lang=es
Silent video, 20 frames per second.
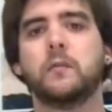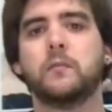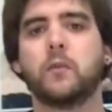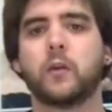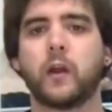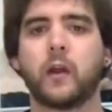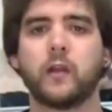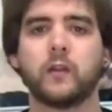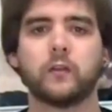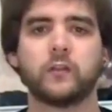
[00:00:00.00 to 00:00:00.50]
el
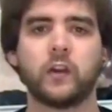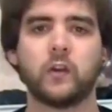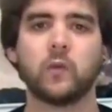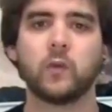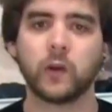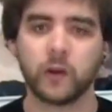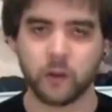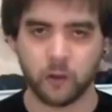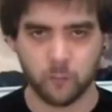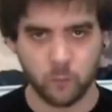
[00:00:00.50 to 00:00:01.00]
morado
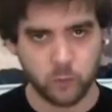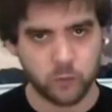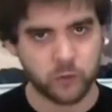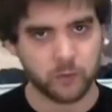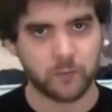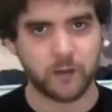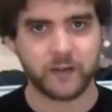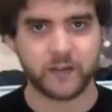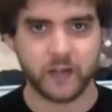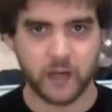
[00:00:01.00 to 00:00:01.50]
sale un grito
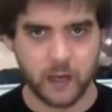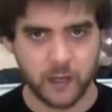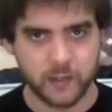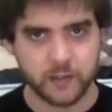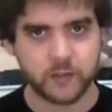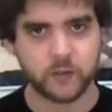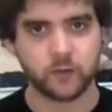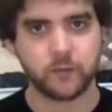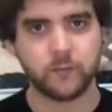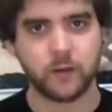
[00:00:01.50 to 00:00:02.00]
mucho más
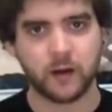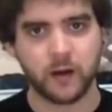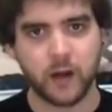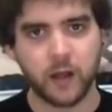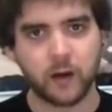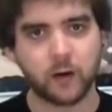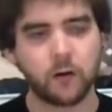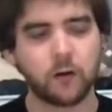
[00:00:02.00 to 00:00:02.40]
ancho y más